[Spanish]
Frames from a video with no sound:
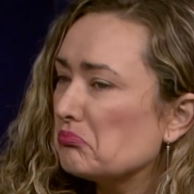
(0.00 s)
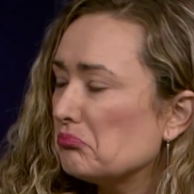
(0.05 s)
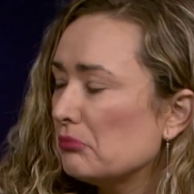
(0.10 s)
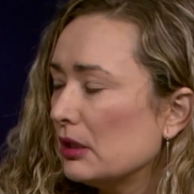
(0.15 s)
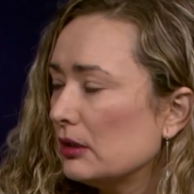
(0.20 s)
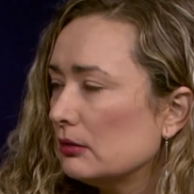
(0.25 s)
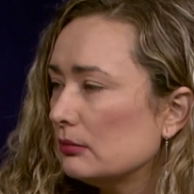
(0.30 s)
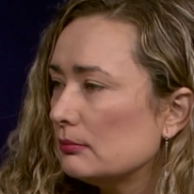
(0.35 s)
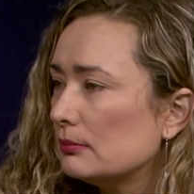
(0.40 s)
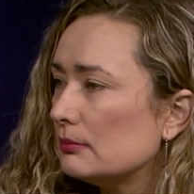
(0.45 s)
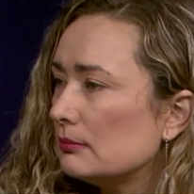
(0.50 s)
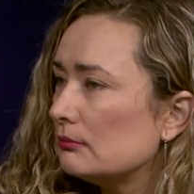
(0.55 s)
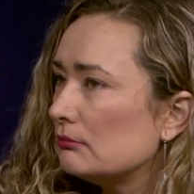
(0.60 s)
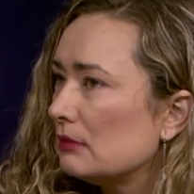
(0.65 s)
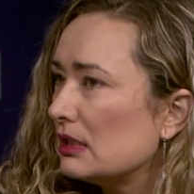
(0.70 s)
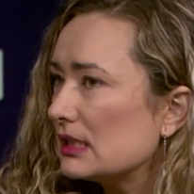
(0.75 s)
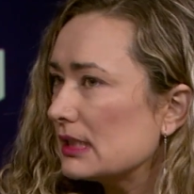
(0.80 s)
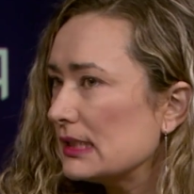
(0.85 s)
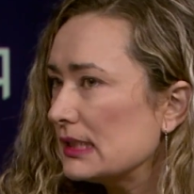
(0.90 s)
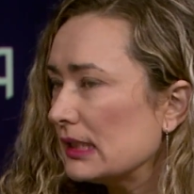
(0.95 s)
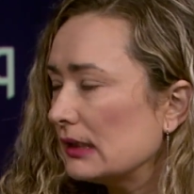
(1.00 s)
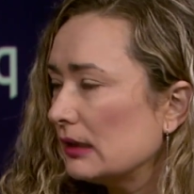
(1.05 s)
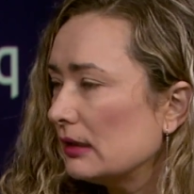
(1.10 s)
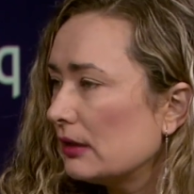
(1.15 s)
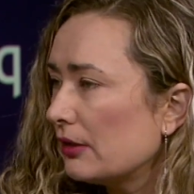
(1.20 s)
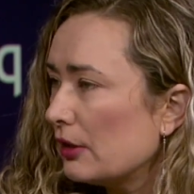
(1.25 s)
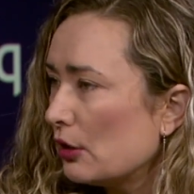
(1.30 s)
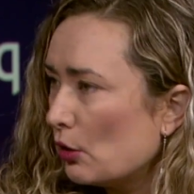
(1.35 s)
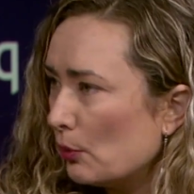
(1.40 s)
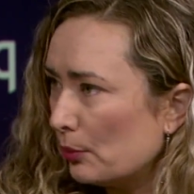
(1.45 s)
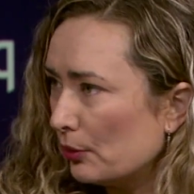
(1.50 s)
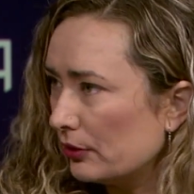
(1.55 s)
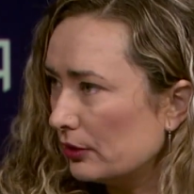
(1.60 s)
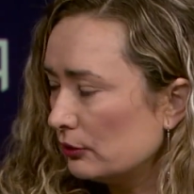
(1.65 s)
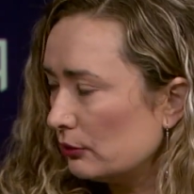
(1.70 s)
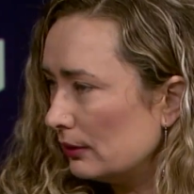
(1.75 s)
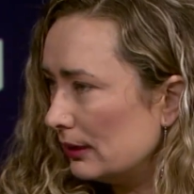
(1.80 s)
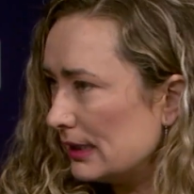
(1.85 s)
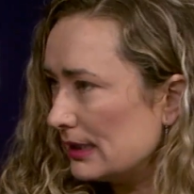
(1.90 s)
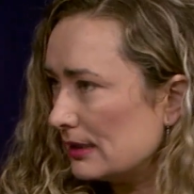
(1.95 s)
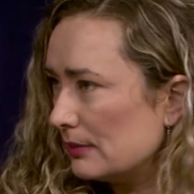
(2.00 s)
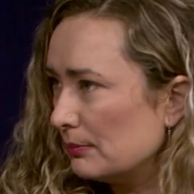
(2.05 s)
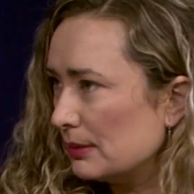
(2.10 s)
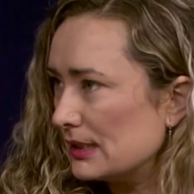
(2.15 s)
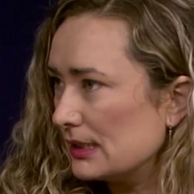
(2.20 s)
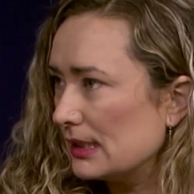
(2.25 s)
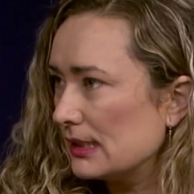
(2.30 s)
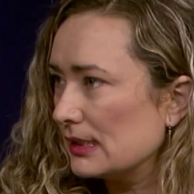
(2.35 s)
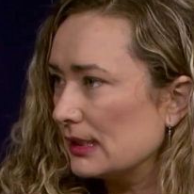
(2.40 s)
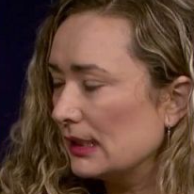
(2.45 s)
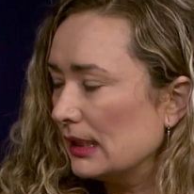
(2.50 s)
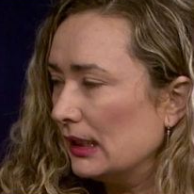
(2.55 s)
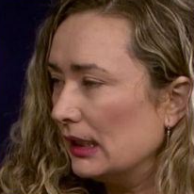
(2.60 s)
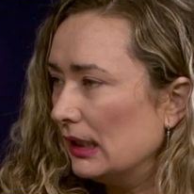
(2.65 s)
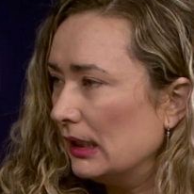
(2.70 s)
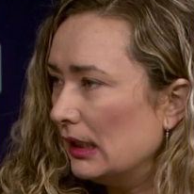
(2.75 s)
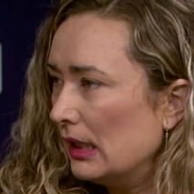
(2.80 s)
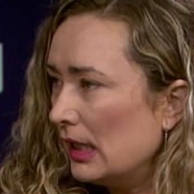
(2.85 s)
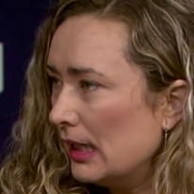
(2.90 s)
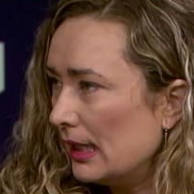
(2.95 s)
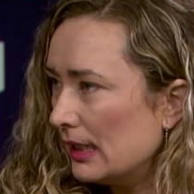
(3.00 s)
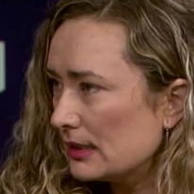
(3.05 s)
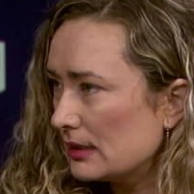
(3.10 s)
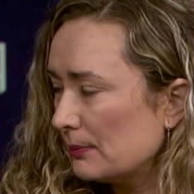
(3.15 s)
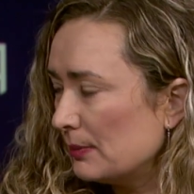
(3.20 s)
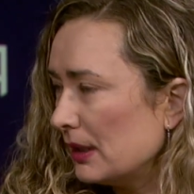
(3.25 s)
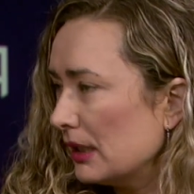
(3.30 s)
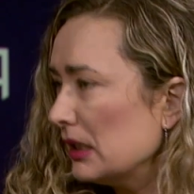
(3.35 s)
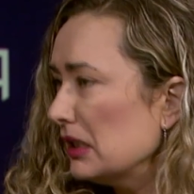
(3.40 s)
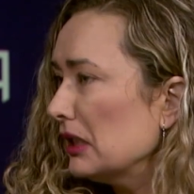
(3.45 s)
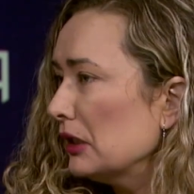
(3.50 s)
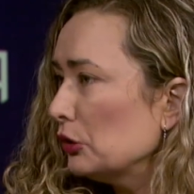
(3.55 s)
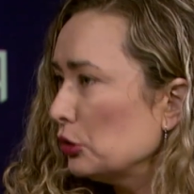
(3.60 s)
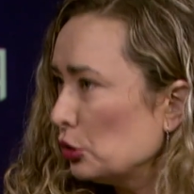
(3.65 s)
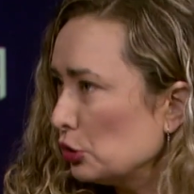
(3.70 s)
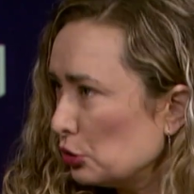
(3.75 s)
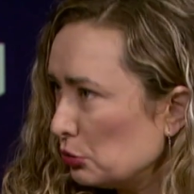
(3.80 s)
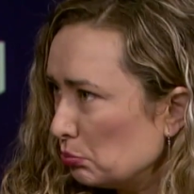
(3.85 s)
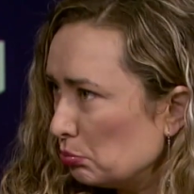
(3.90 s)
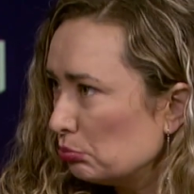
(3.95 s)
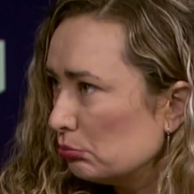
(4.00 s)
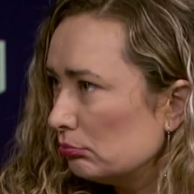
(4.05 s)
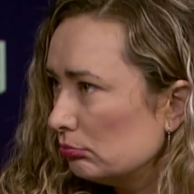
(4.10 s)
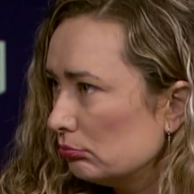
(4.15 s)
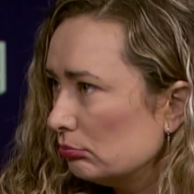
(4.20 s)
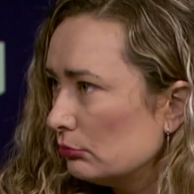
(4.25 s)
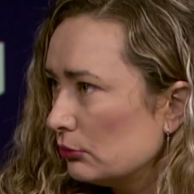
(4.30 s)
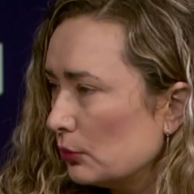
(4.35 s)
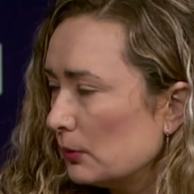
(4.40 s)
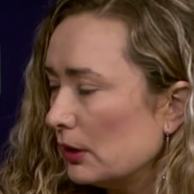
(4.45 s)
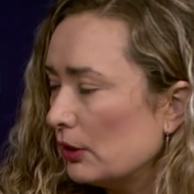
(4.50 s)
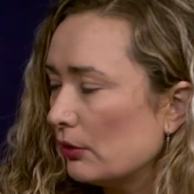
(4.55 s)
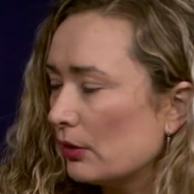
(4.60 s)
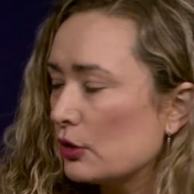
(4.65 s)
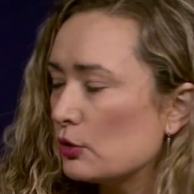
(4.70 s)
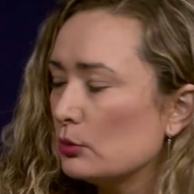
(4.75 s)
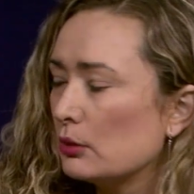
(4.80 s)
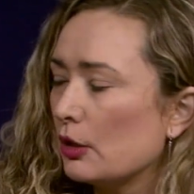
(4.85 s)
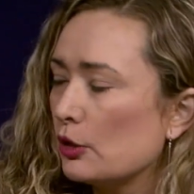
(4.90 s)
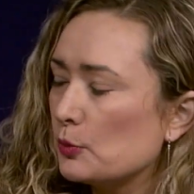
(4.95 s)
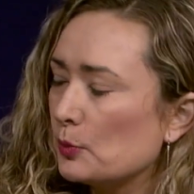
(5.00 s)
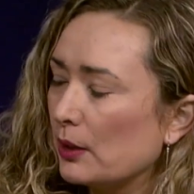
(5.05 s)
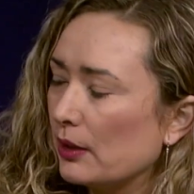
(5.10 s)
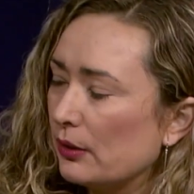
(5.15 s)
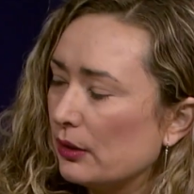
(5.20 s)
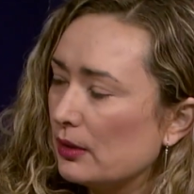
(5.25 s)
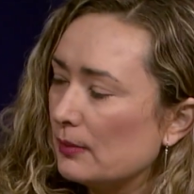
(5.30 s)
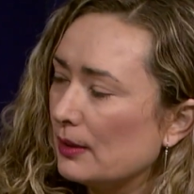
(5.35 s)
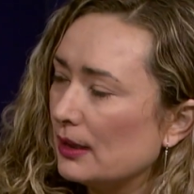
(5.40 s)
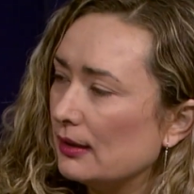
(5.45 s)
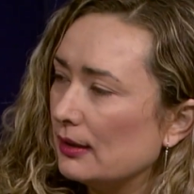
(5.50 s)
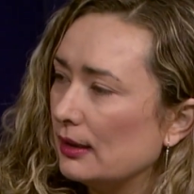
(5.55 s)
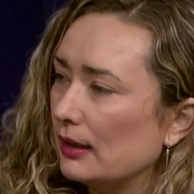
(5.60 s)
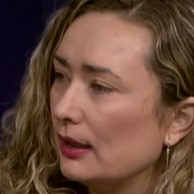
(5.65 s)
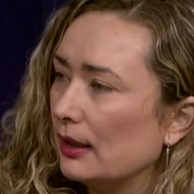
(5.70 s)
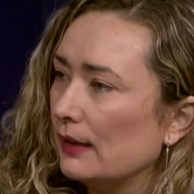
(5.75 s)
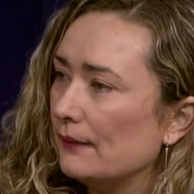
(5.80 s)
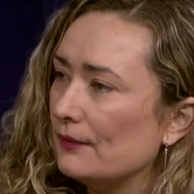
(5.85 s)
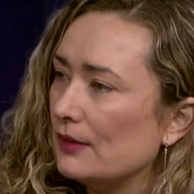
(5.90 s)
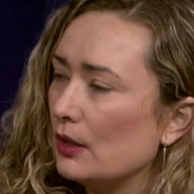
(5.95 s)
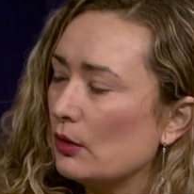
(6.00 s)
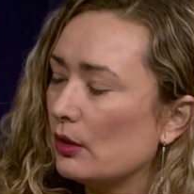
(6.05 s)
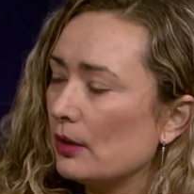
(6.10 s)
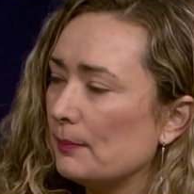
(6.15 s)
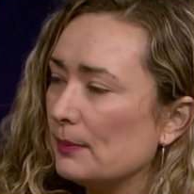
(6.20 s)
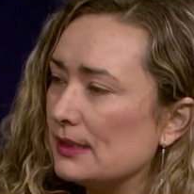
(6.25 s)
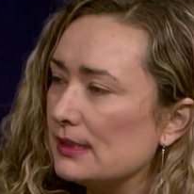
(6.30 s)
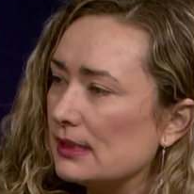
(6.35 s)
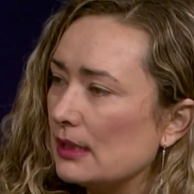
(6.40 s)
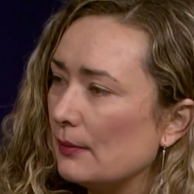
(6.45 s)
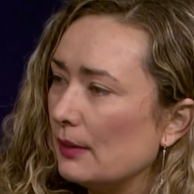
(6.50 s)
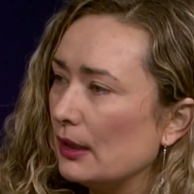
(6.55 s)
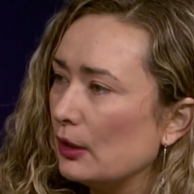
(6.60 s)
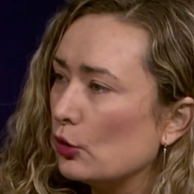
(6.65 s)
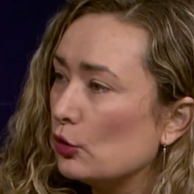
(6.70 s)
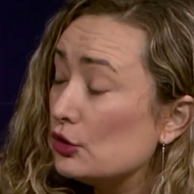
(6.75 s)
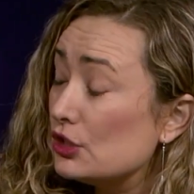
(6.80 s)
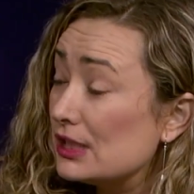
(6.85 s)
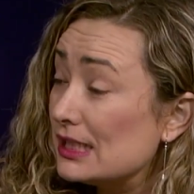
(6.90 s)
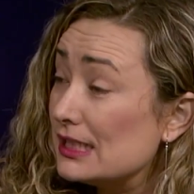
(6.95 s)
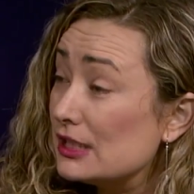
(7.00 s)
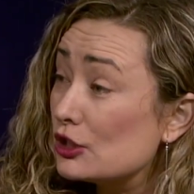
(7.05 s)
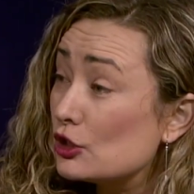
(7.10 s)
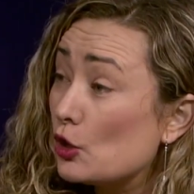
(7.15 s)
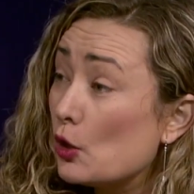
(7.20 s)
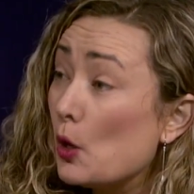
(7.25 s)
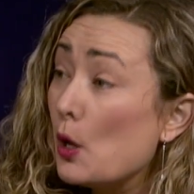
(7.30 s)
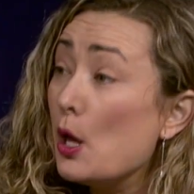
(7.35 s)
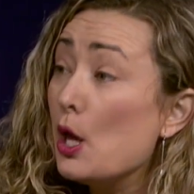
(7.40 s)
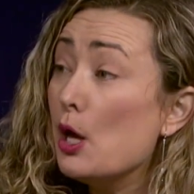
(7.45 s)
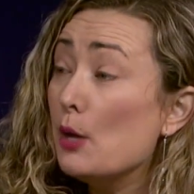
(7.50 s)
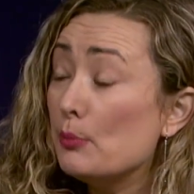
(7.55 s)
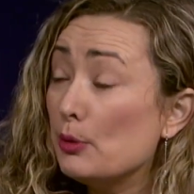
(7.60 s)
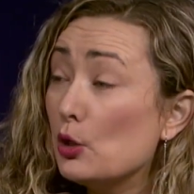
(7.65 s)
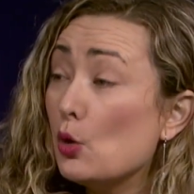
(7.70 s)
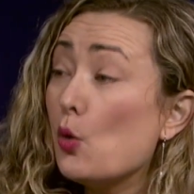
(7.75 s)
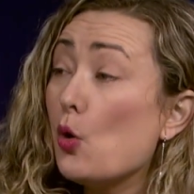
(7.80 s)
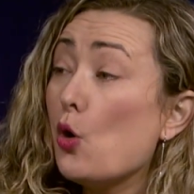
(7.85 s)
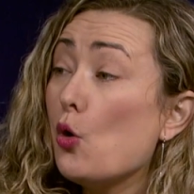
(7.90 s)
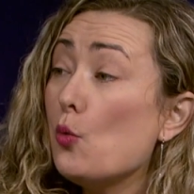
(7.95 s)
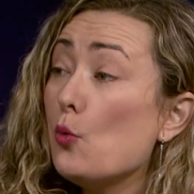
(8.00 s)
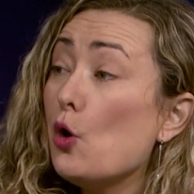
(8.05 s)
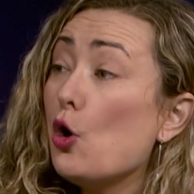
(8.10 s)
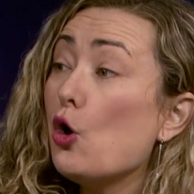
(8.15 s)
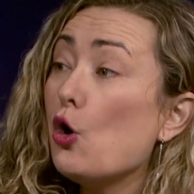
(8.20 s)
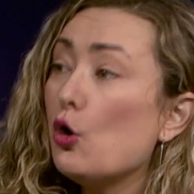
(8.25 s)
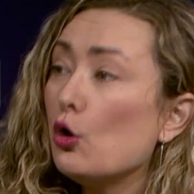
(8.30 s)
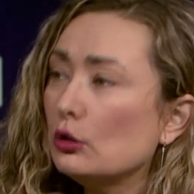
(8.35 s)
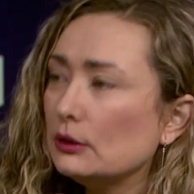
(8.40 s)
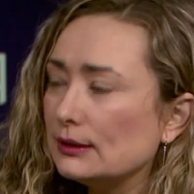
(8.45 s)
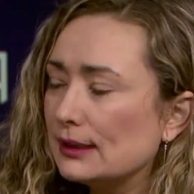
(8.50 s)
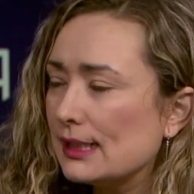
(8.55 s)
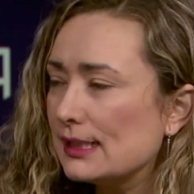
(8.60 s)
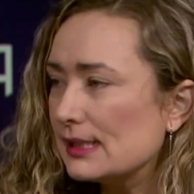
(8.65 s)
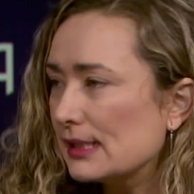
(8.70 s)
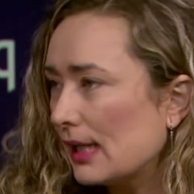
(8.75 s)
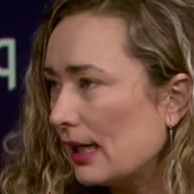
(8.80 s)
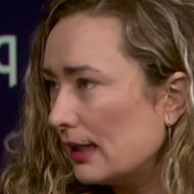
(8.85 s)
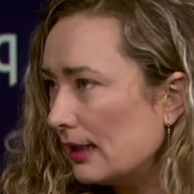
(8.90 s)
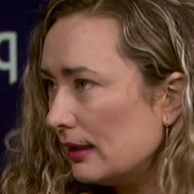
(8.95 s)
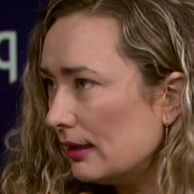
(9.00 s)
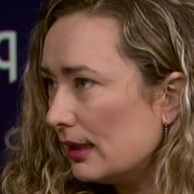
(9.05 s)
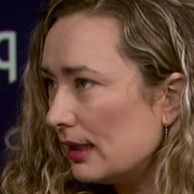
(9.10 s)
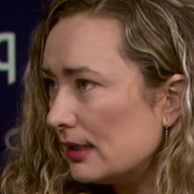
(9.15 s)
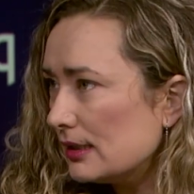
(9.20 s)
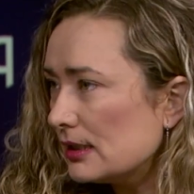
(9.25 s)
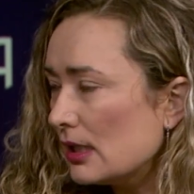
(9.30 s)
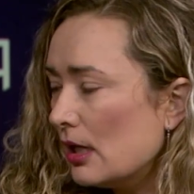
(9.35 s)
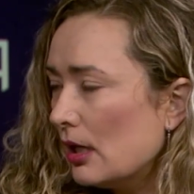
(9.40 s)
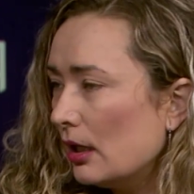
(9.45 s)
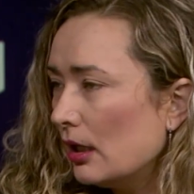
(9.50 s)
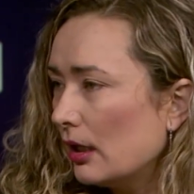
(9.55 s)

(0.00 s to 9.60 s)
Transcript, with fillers: bueno, más del 75% de las empresas del SP500 tuvieron resultados por encima de, lo que pensaba el consenso, pero hubo otras caídas